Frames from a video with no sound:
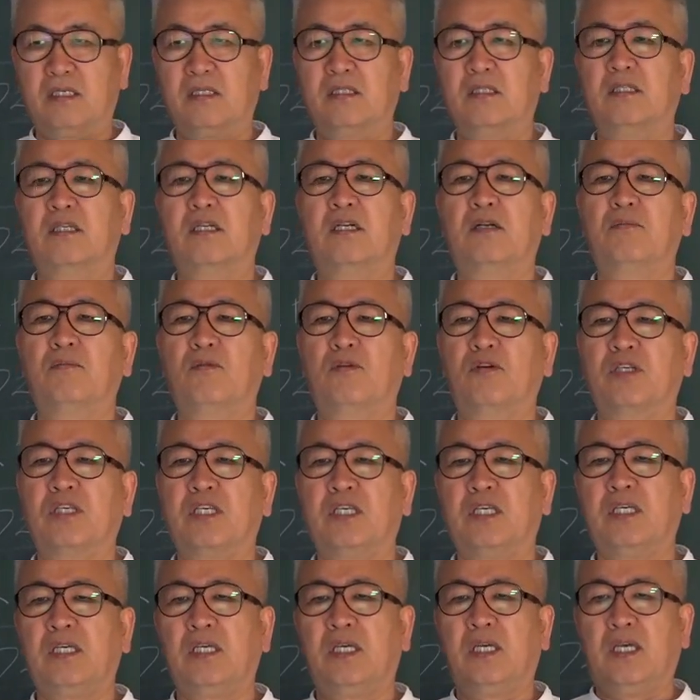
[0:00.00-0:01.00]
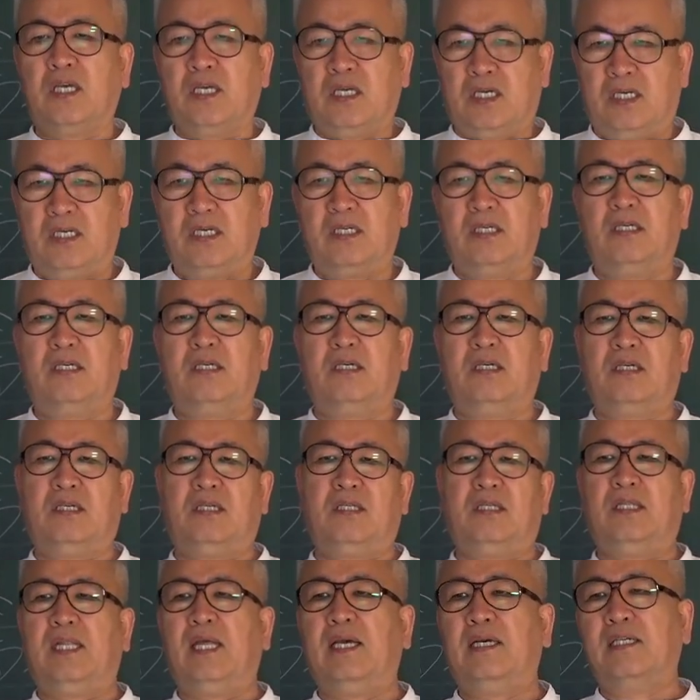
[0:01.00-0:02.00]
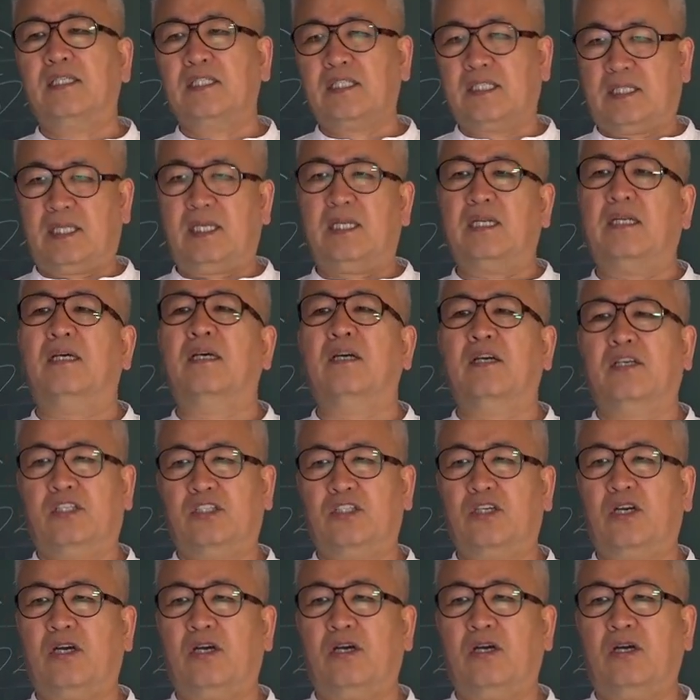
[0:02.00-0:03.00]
그 을목이 내 것이 되는 거죠.